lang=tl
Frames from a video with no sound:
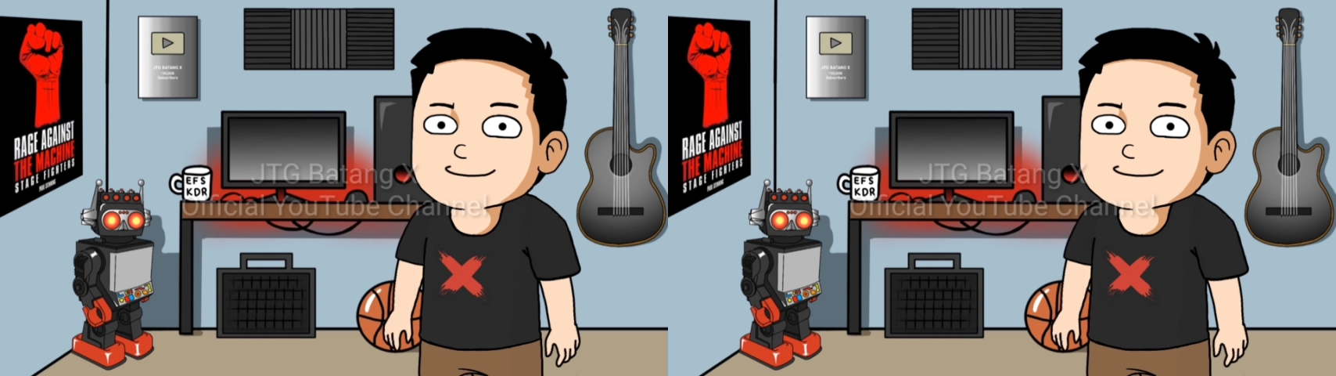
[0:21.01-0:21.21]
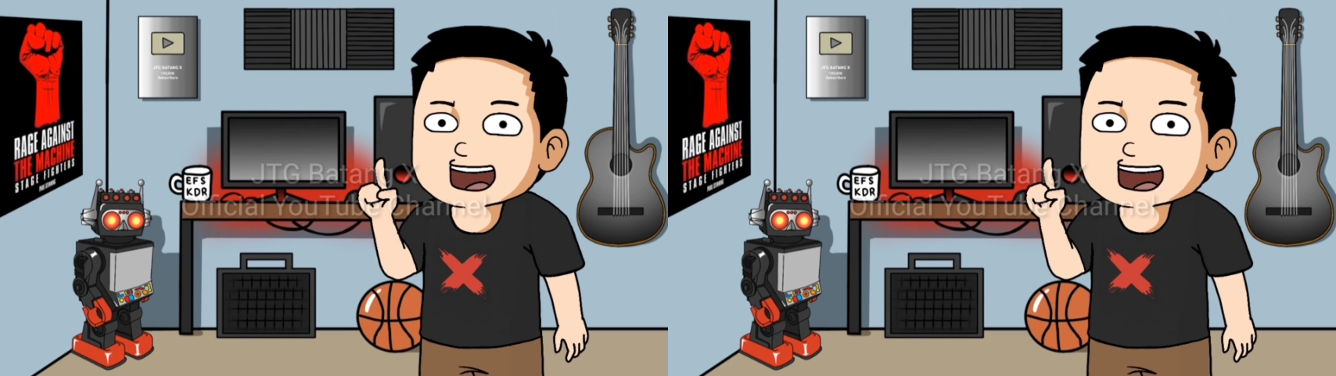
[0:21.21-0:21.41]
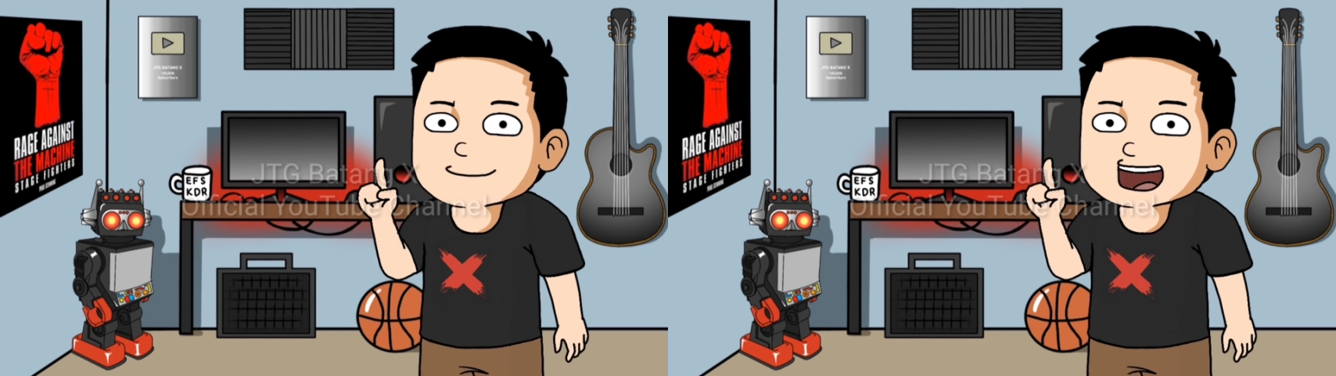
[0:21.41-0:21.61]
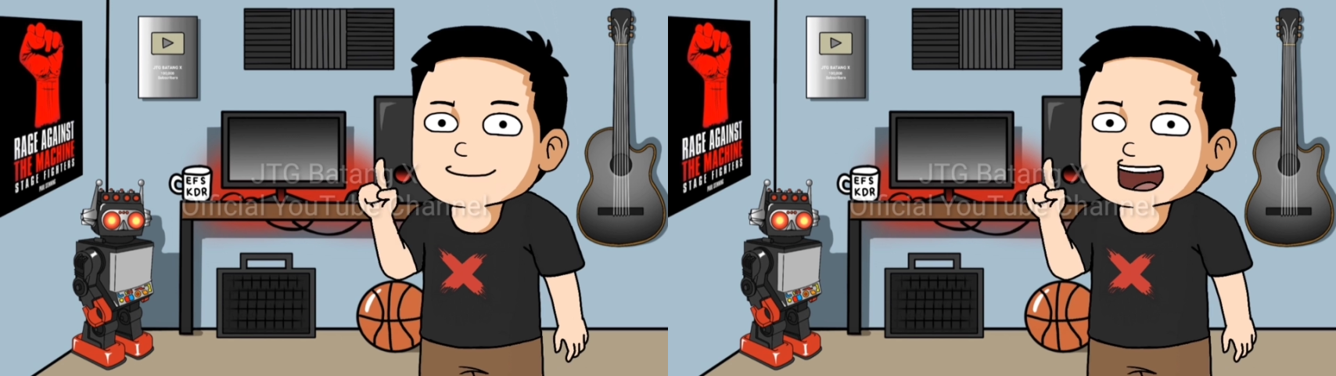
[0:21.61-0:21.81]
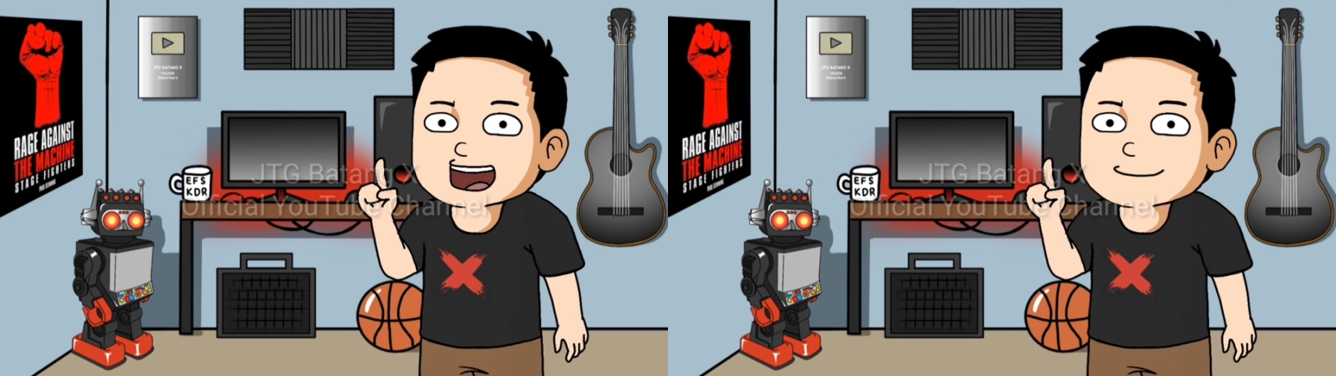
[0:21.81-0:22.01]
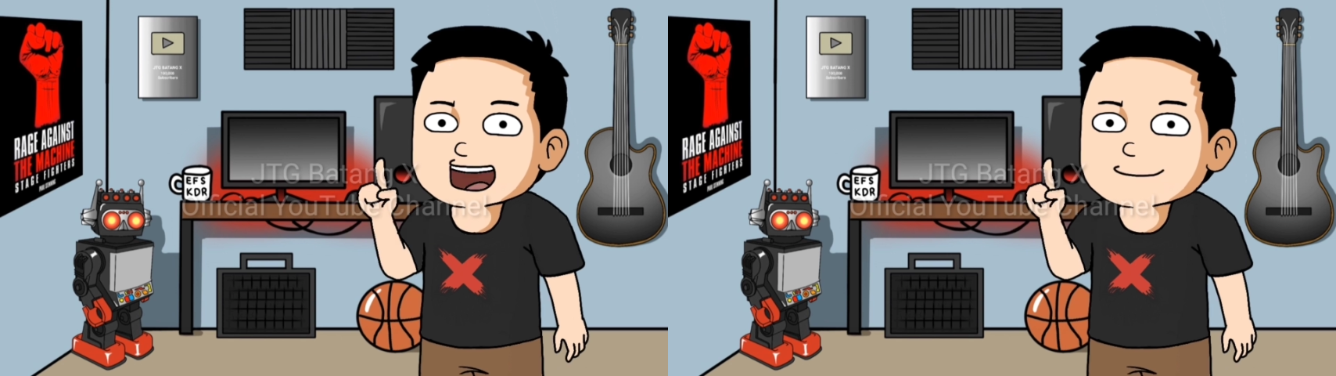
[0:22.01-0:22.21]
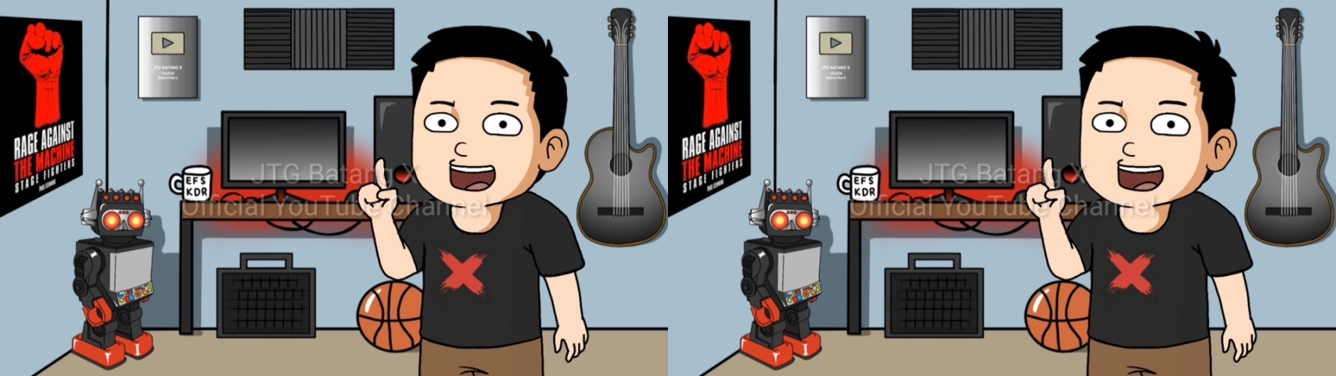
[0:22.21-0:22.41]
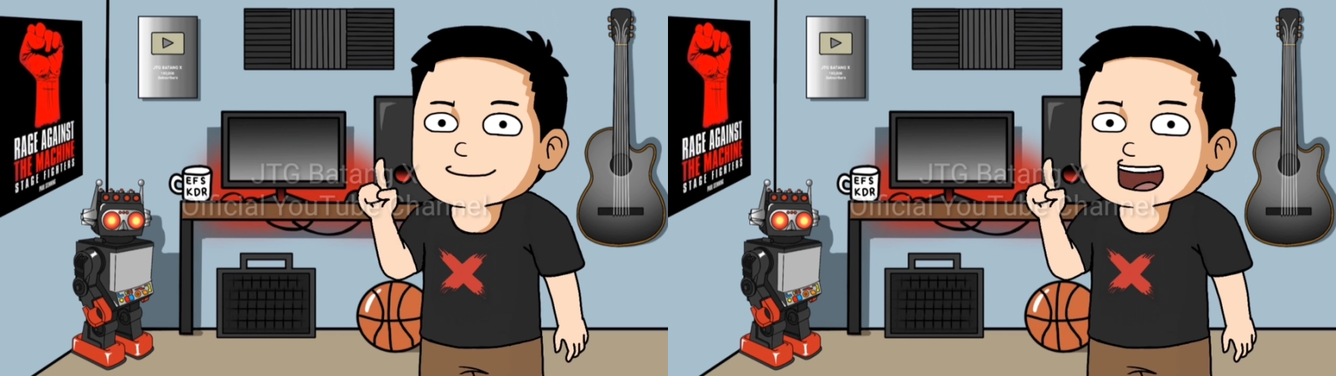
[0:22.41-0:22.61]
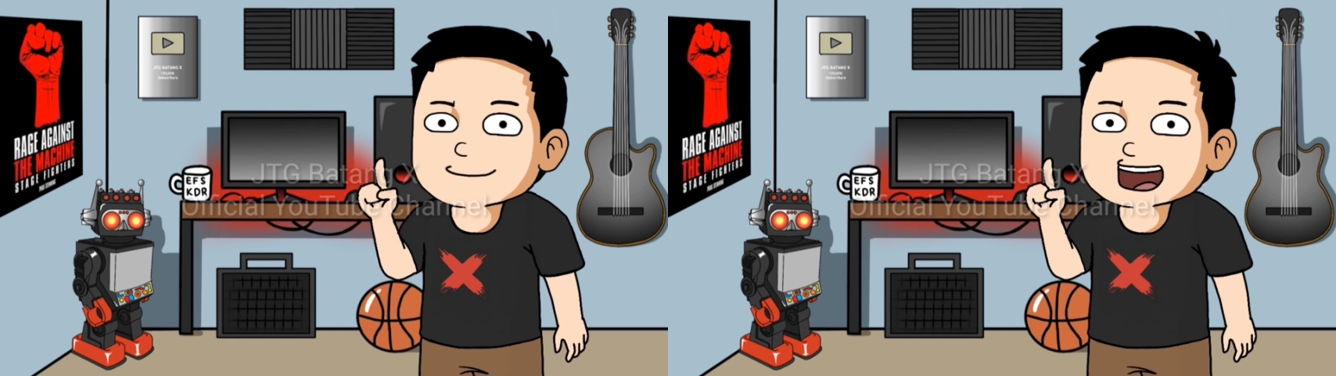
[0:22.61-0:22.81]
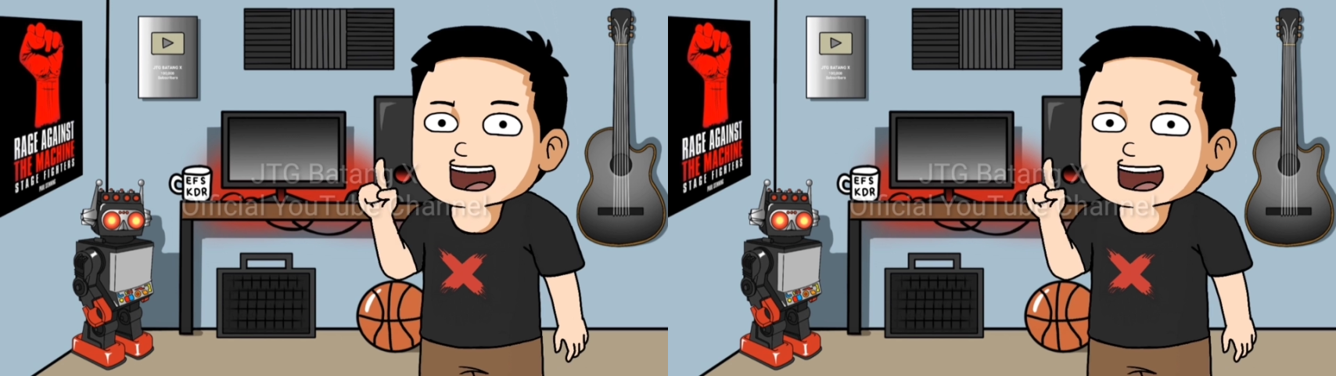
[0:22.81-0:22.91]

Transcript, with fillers: Paborito kasing laro ito ng mga